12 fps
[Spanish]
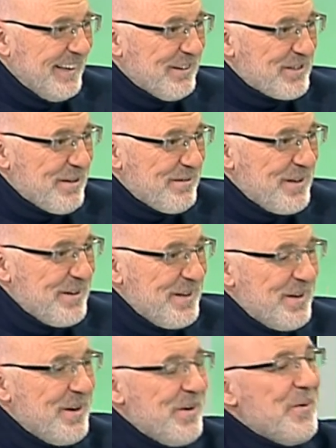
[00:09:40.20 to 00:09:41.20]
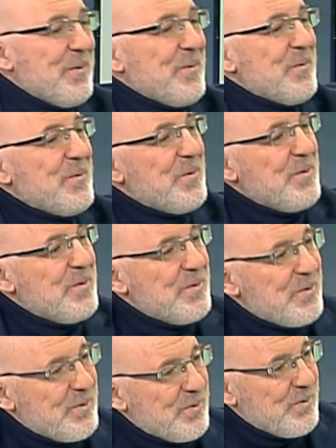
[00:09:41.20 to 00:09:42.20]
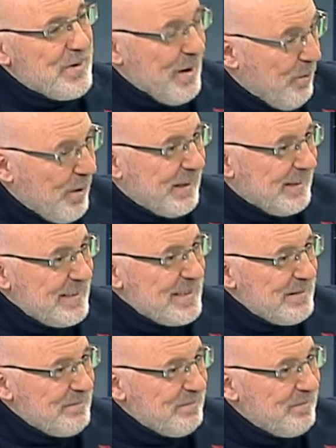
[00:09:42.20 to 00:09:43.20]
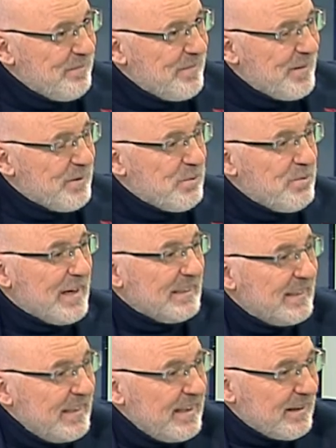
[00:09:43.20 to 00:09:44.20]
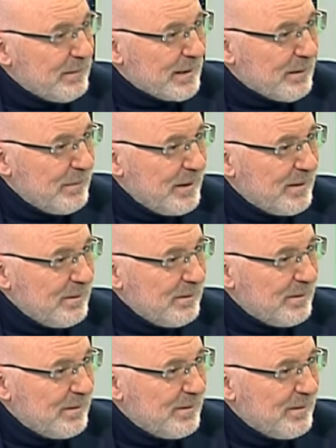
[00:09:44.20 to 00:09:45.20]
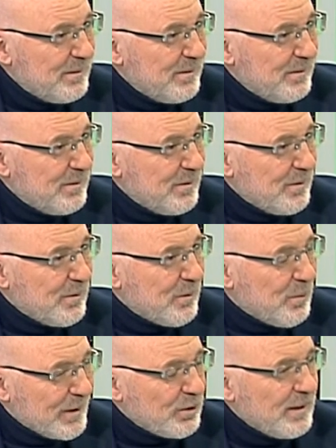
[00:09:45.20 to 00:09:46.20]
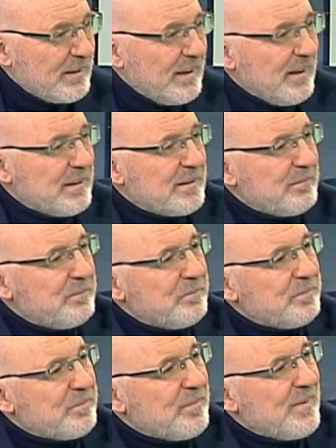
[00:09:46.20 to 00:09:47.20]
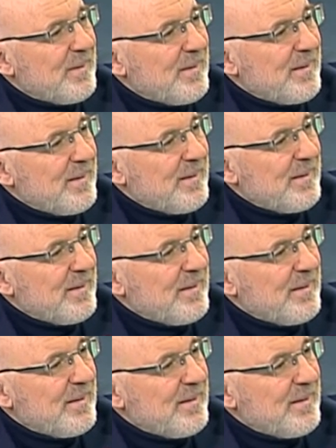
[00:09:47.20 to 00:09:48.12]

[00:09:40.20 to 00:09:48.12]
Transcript: ...unas cuerdas del, puerto. Unas cuerdas, un candil había también, ¿no? Cuatro candiles. Cuatro candiles. Cuatro